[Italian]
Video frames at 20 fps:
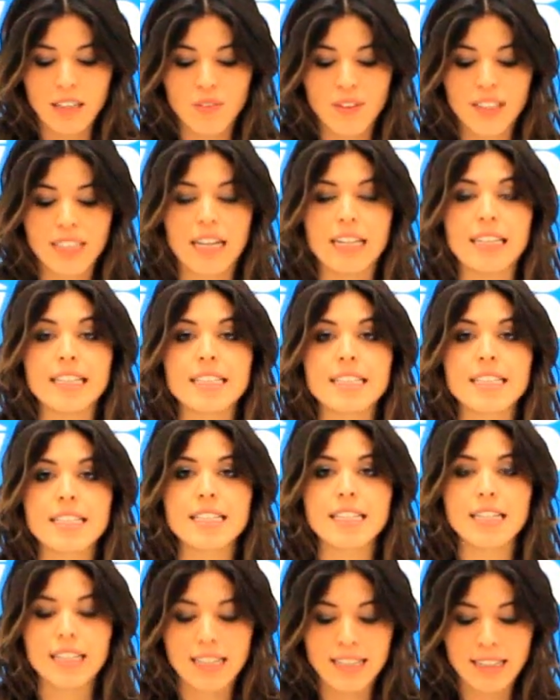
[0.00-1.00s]
i
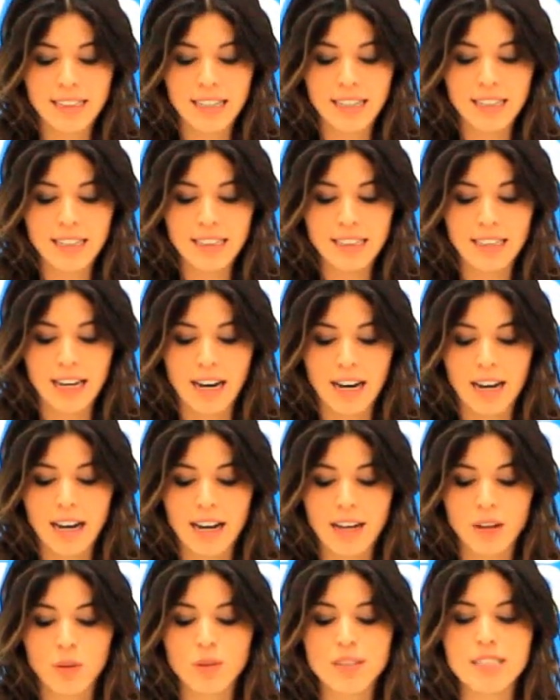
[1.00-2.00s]
vitalizi, l'indennità
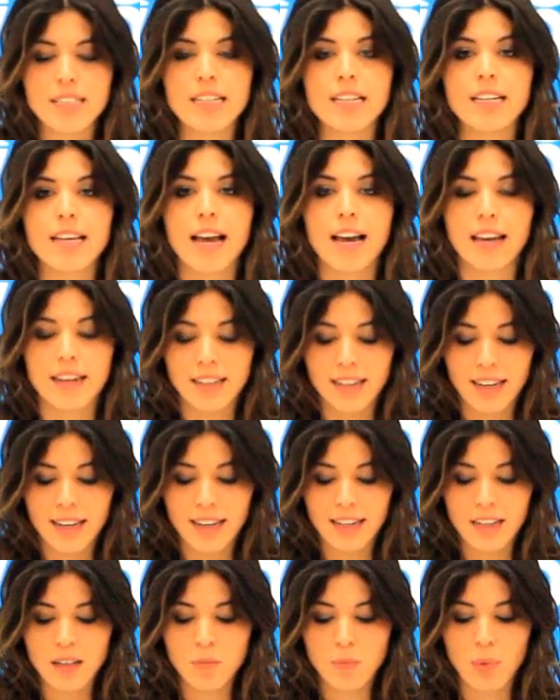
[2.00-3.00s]
ai consiglieri
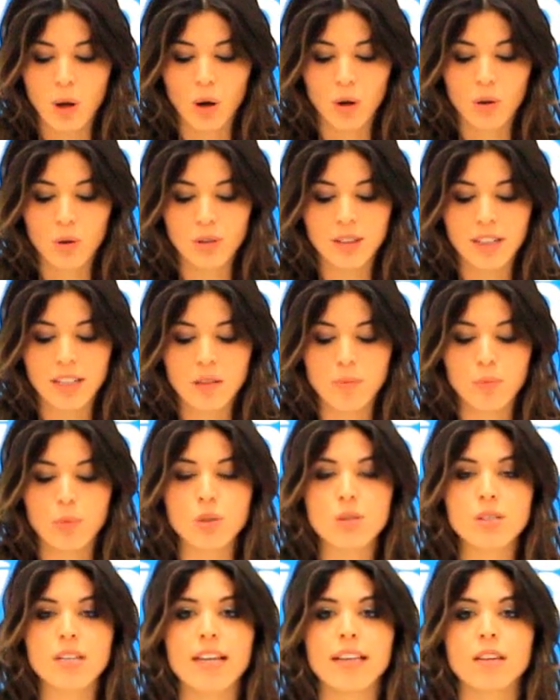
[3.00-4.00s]
e il blocco del
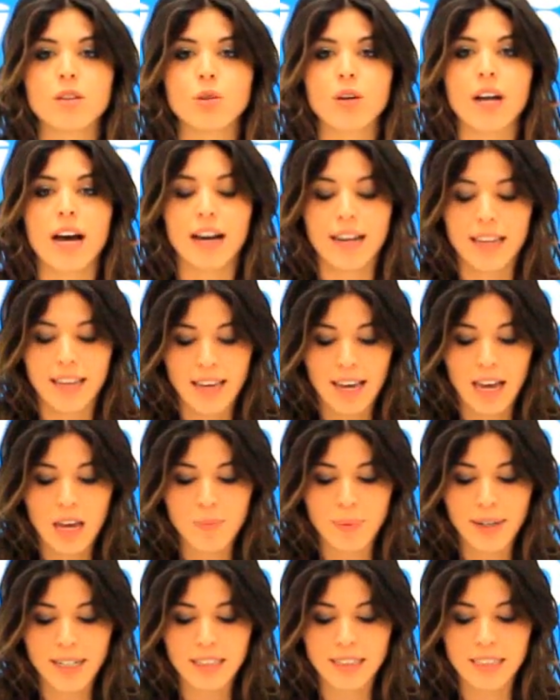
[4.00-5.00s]
rimborso elettorale
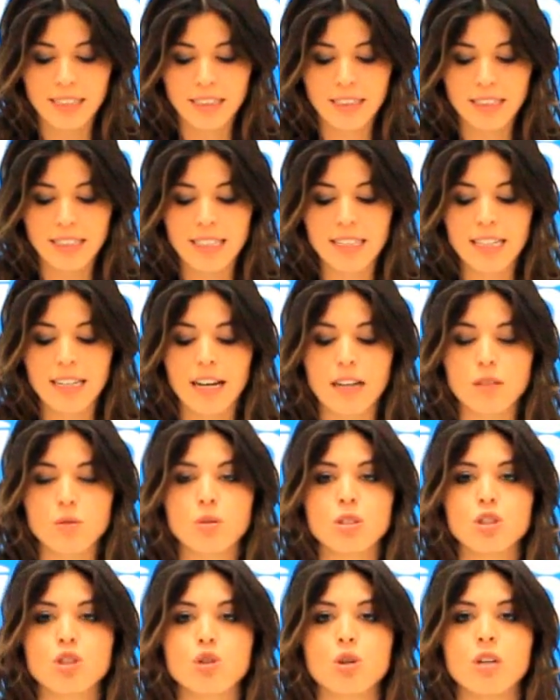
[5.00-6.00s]
ai partiti in
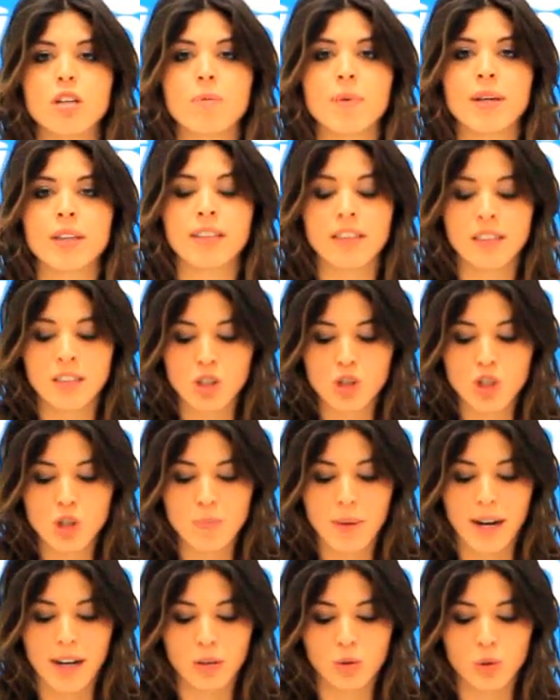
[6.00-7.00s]
caso di scioglimento
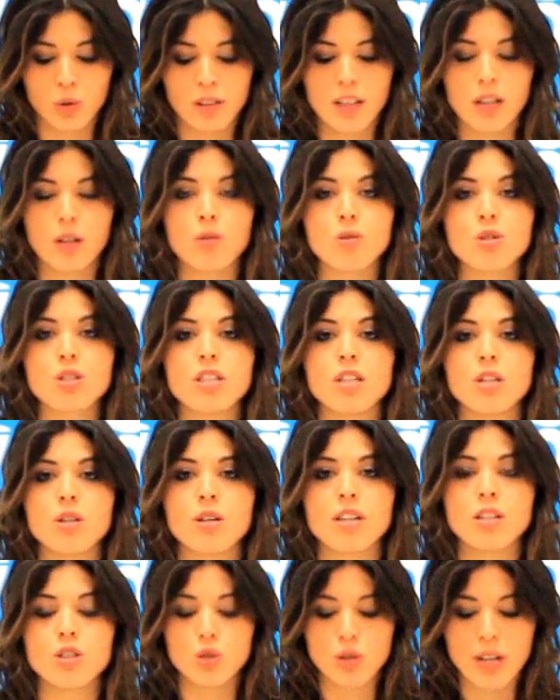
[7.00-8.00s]
anticipato del
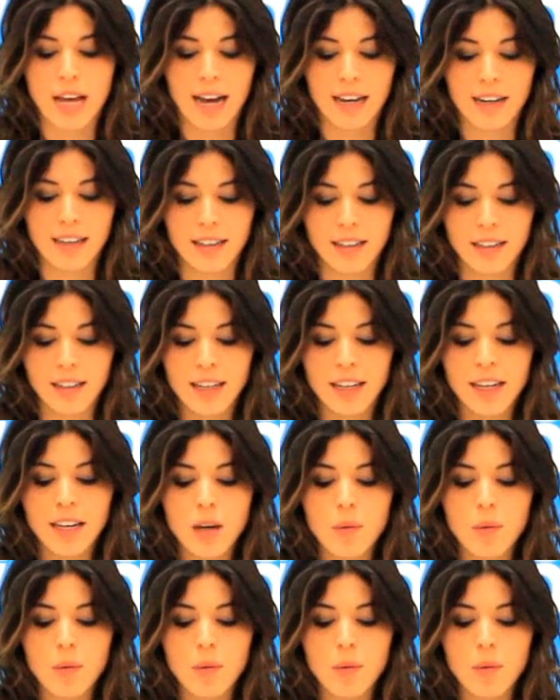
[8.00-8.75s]
Consiglio regionale,